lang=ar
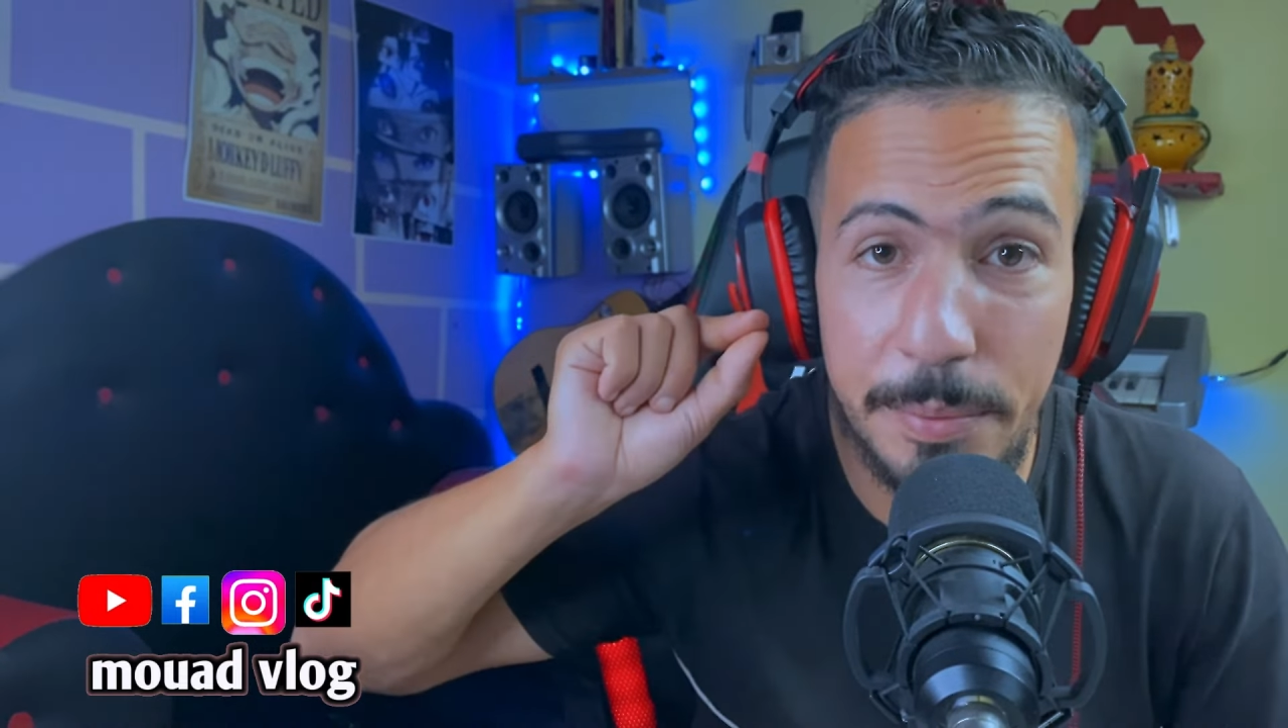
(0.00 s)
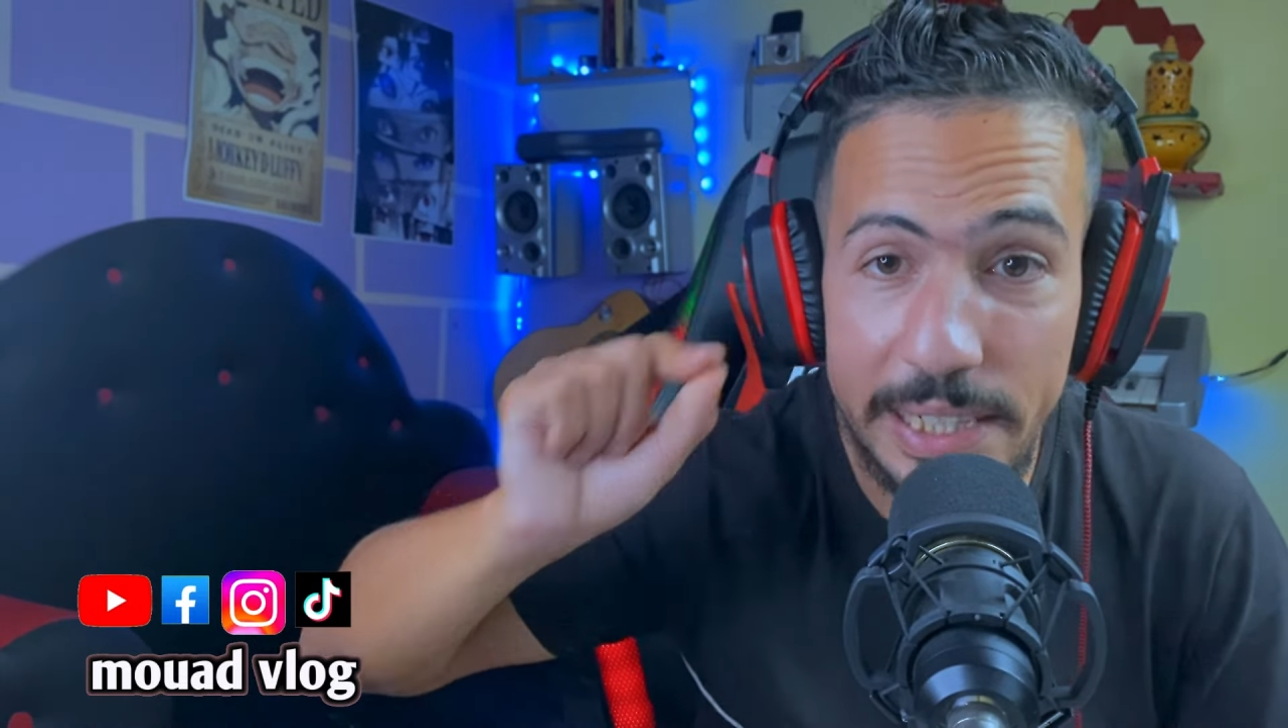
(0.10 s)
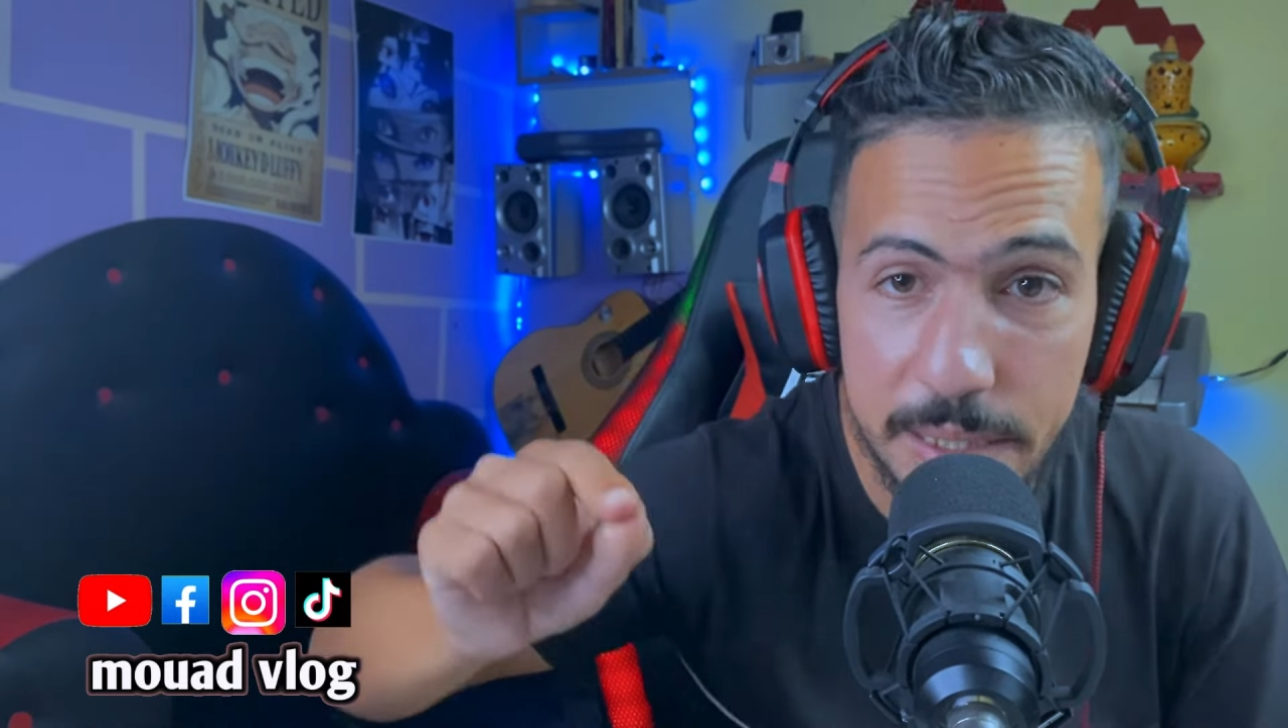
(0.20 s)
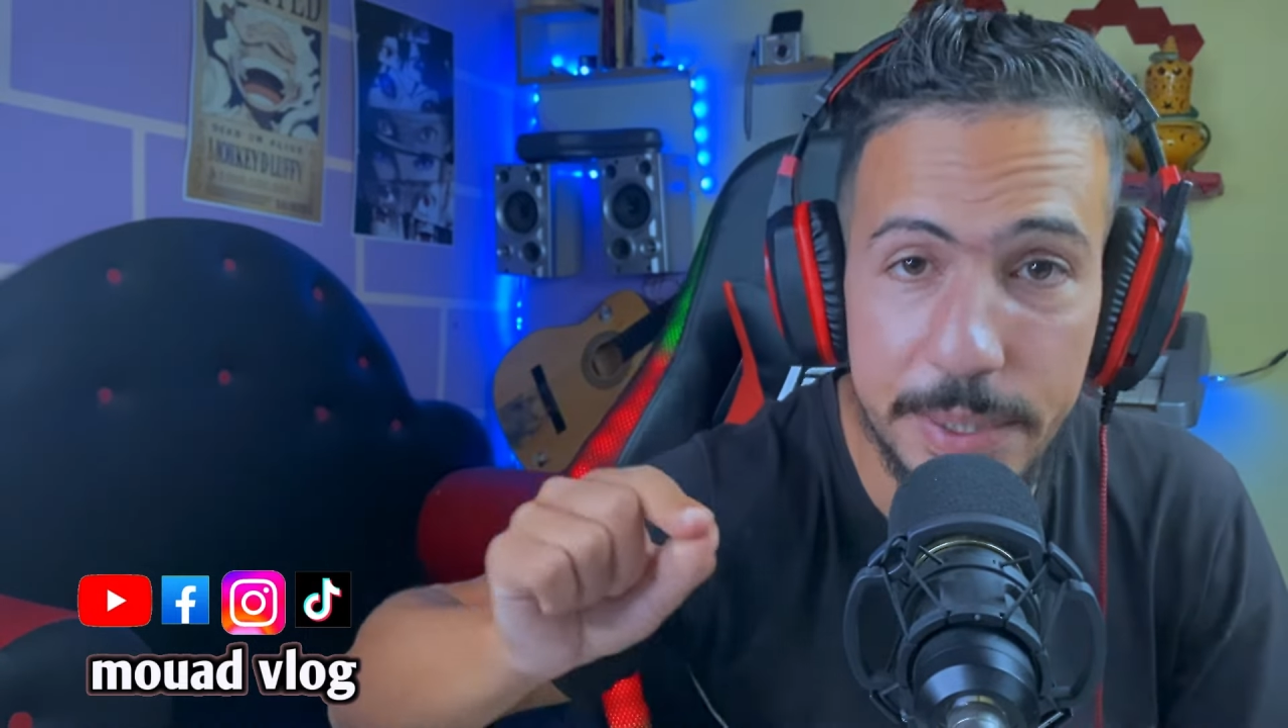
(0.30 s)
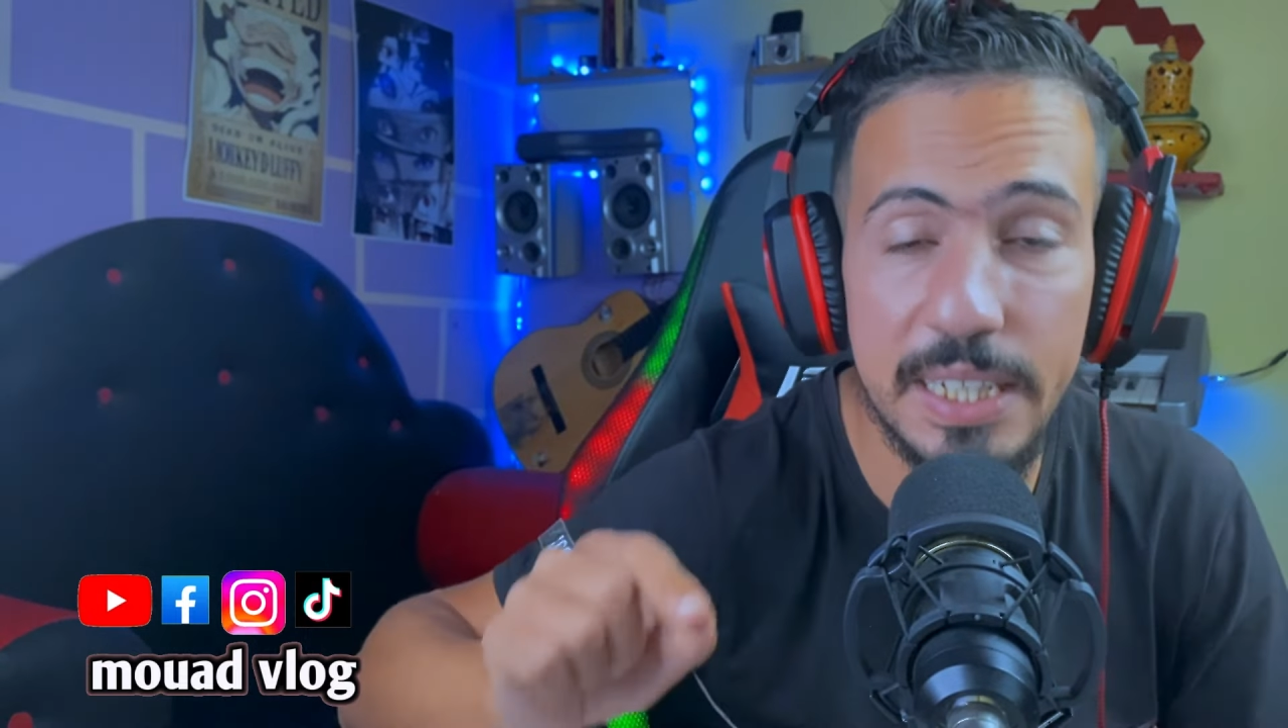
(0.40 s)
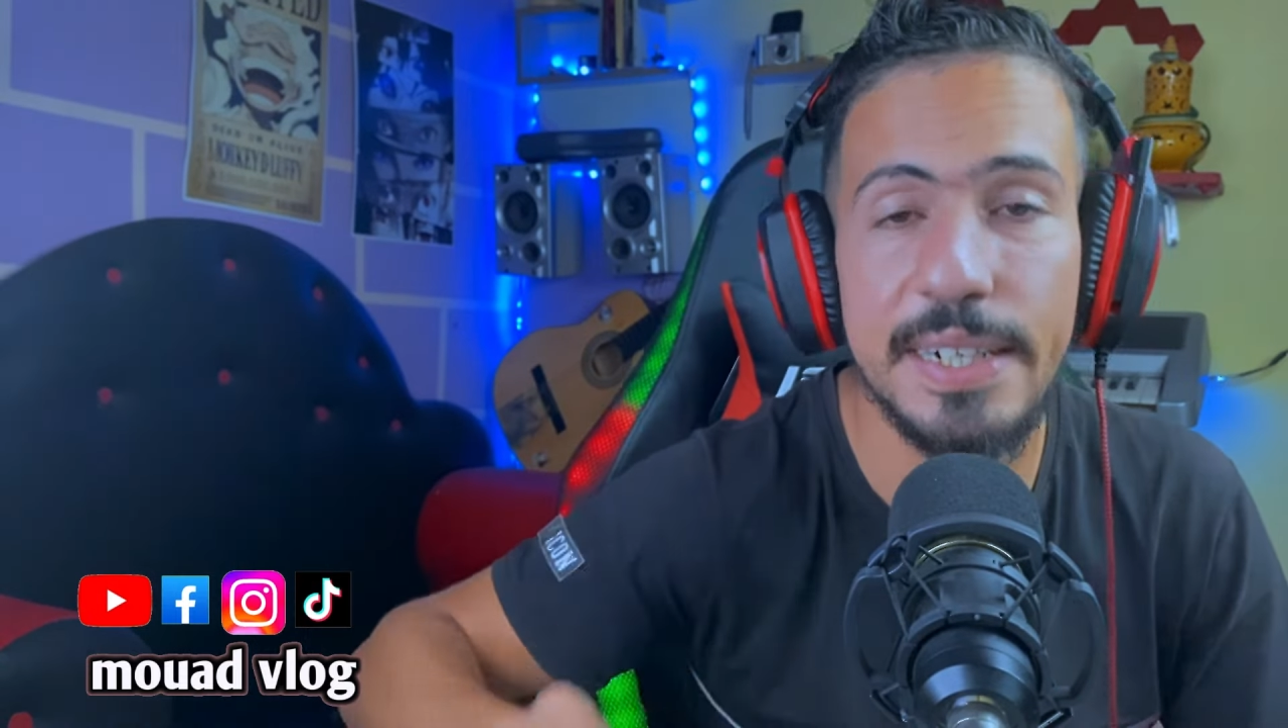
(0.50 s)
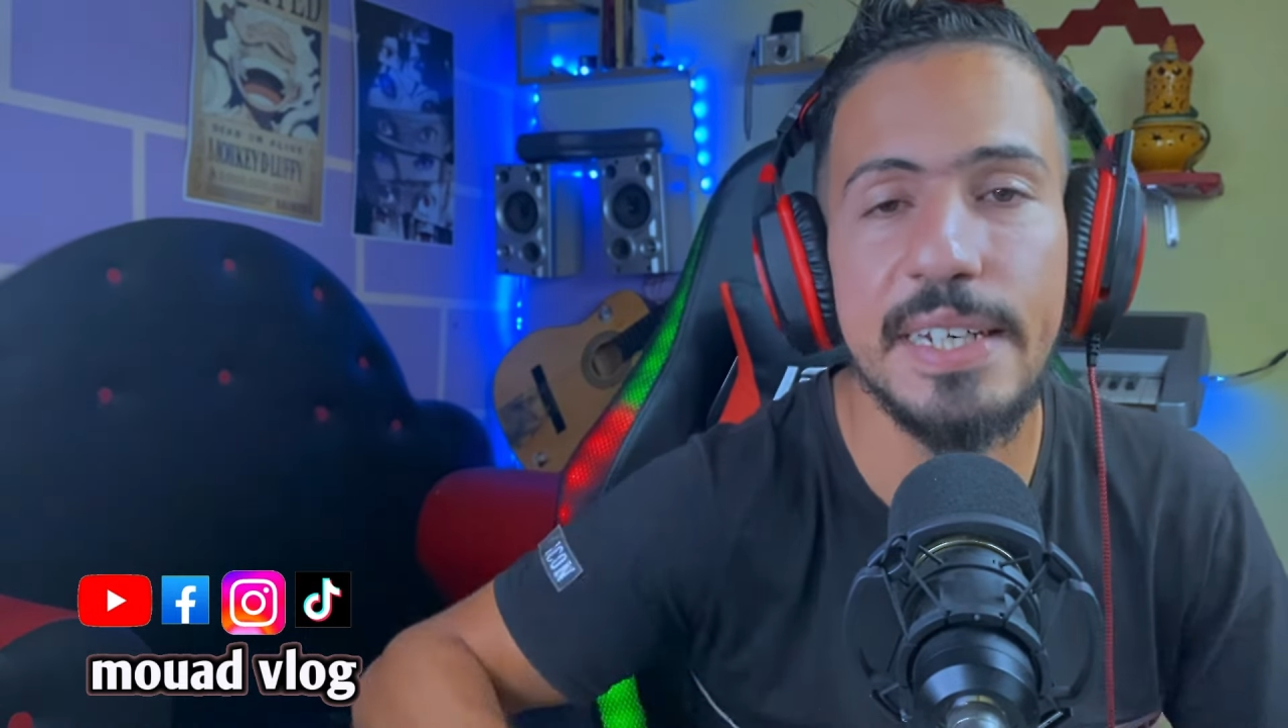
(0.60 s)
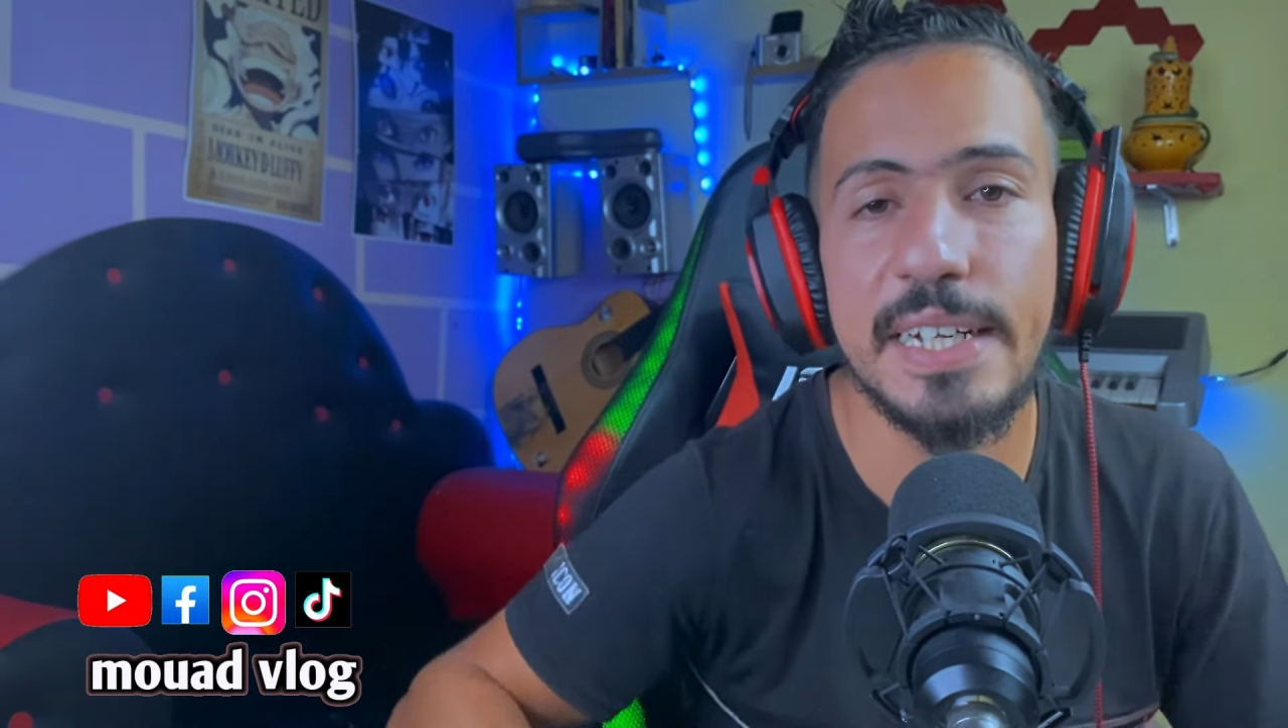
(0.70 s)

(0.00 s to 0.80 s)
الكبيره اللي